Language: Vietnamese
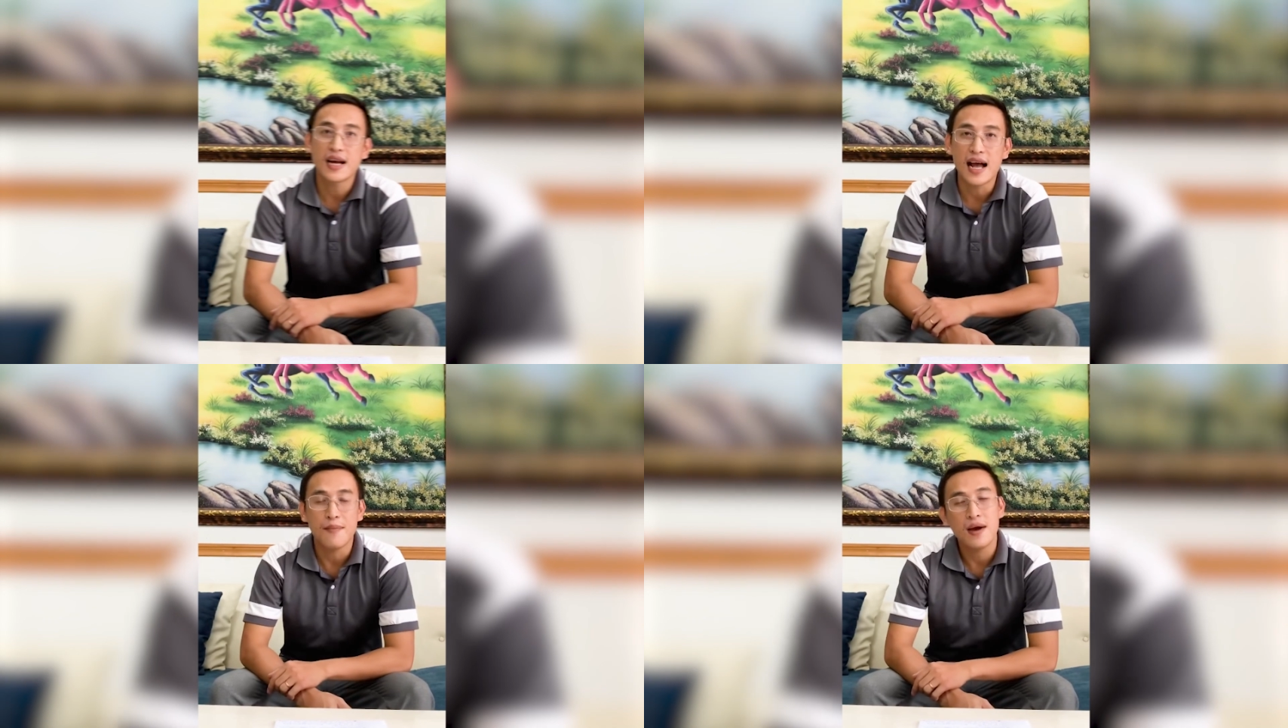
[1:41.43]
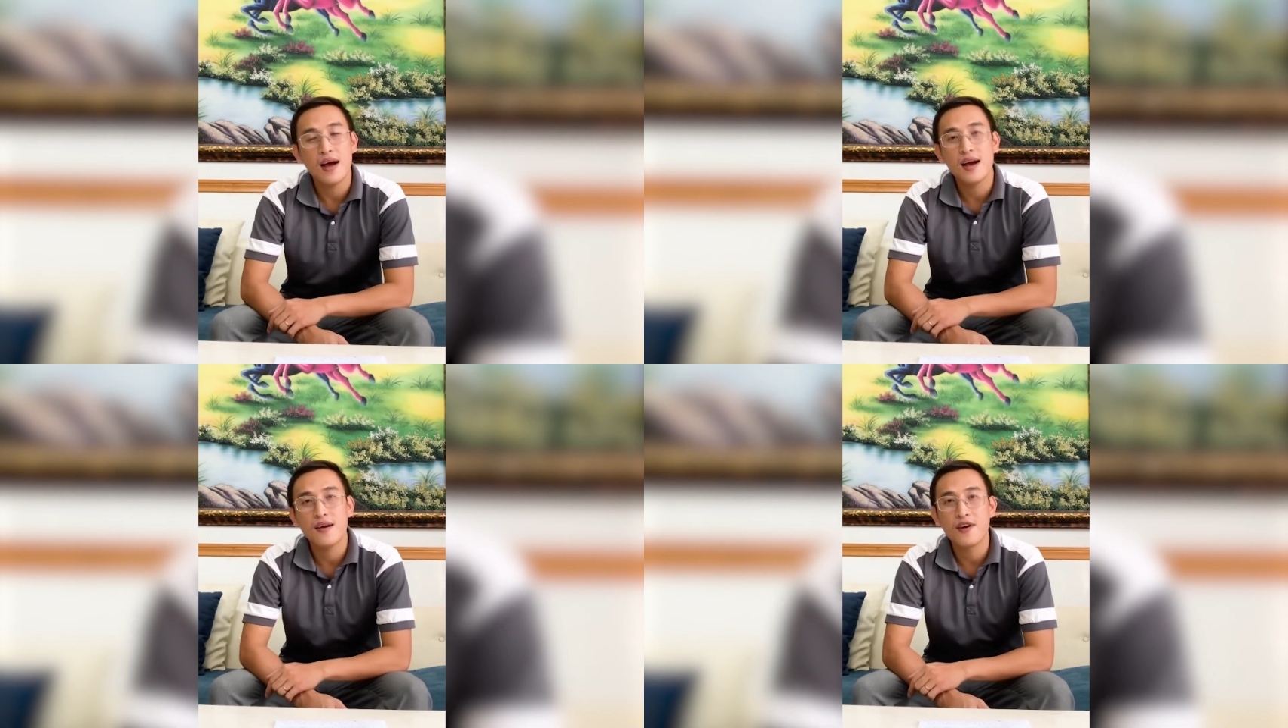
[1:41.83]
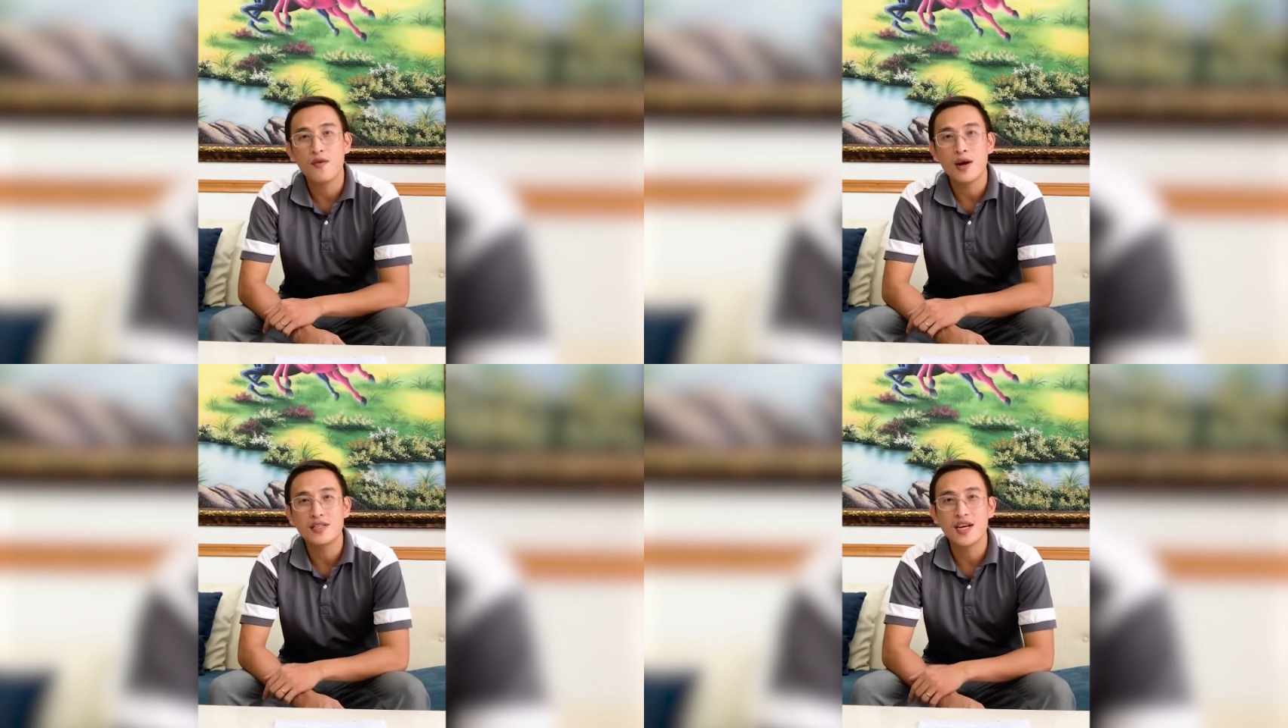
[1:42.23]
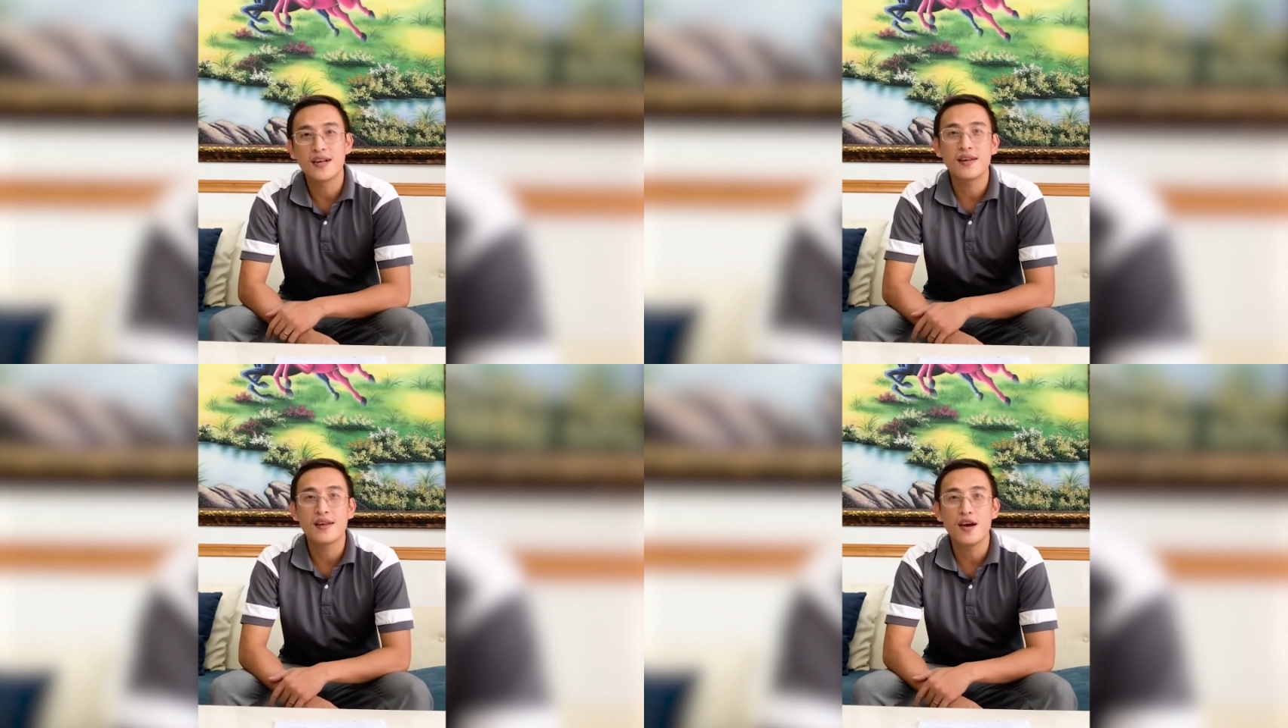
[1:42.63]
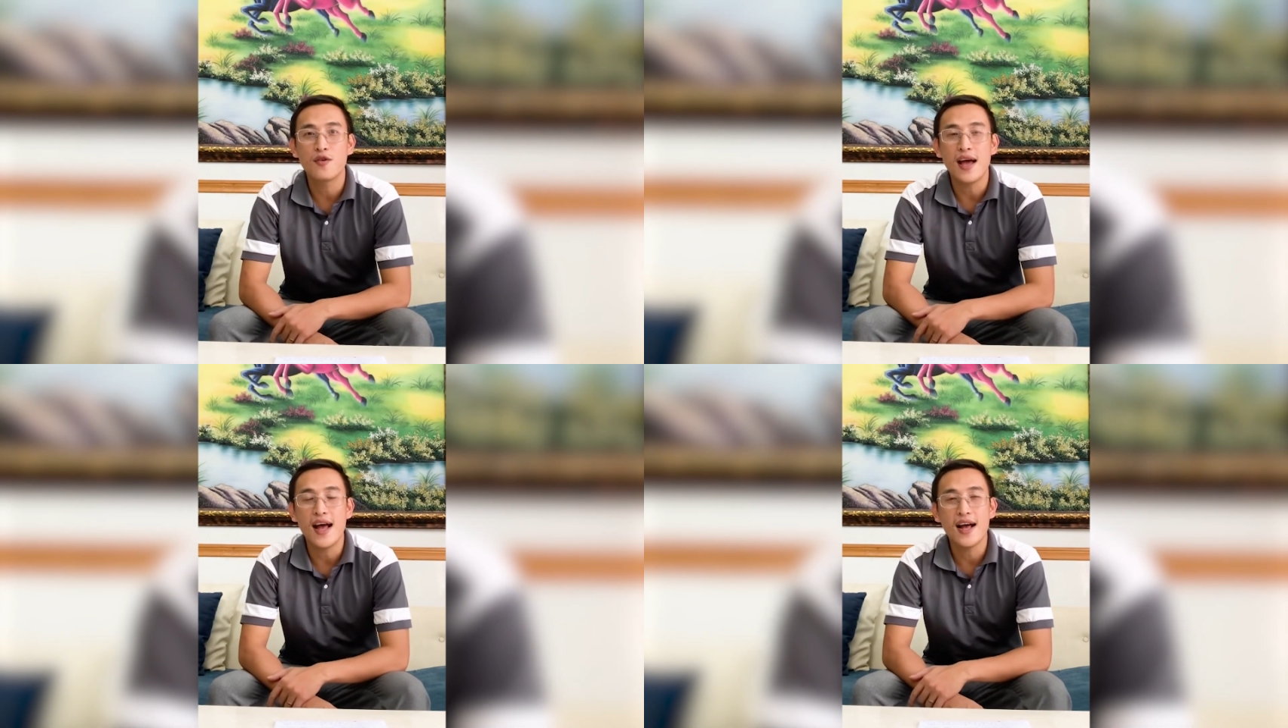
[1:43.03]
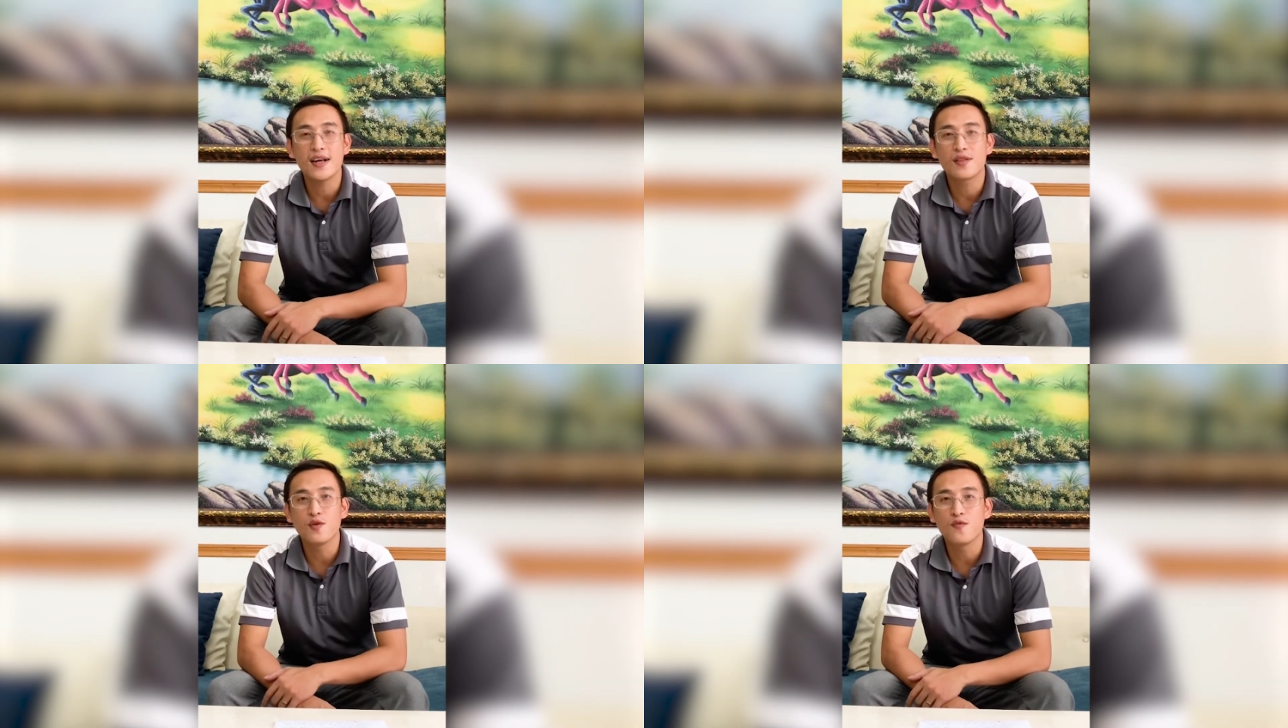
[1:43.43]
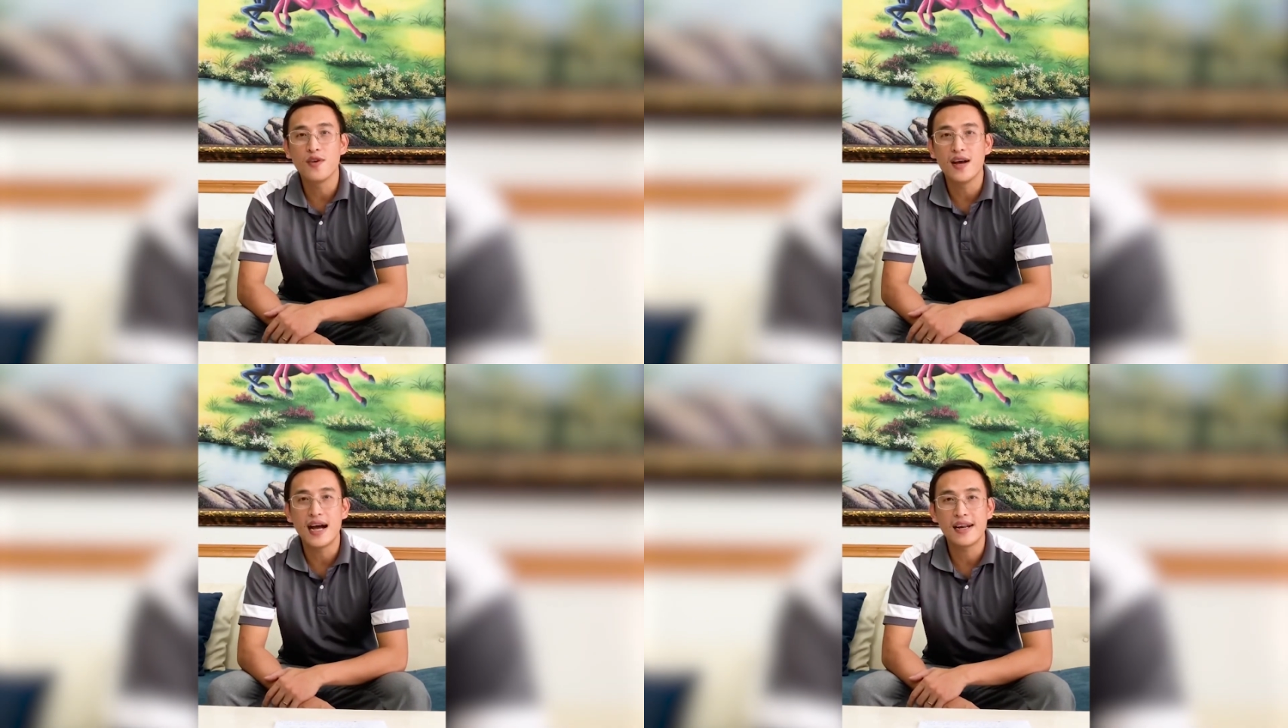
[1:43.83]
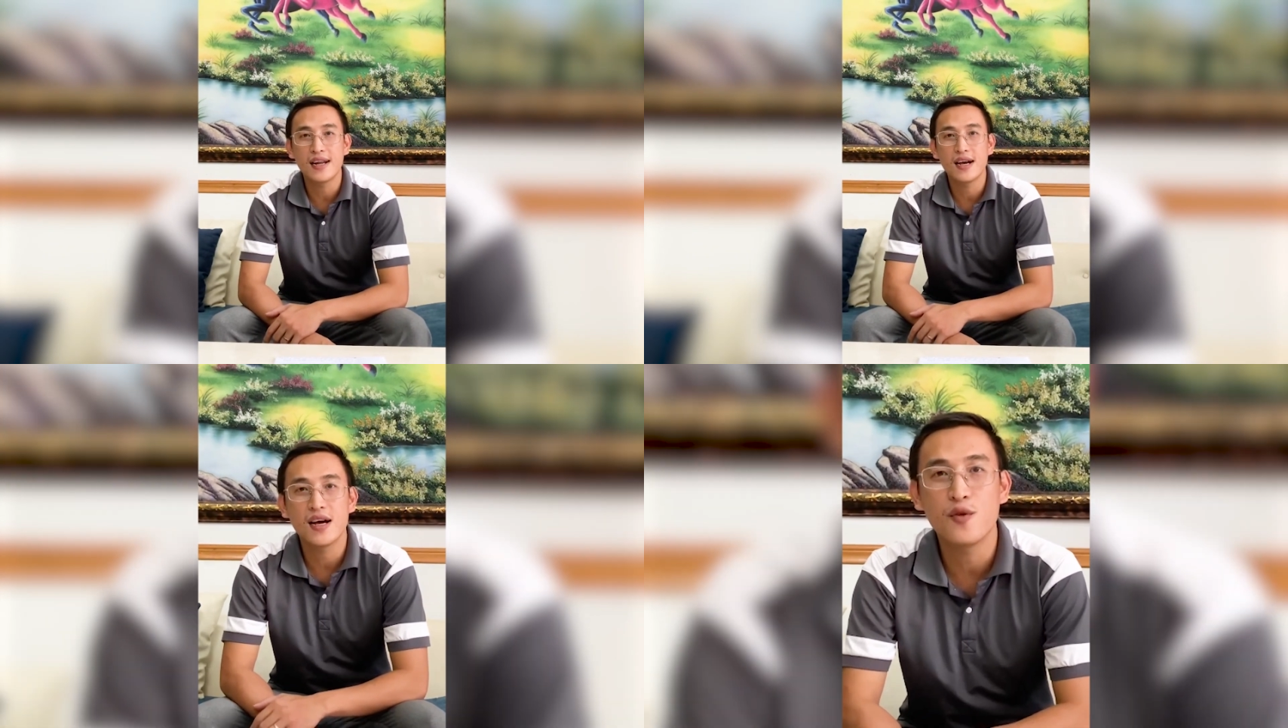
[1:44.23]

cả ba phần quà trên đều đã thuộc về anh à,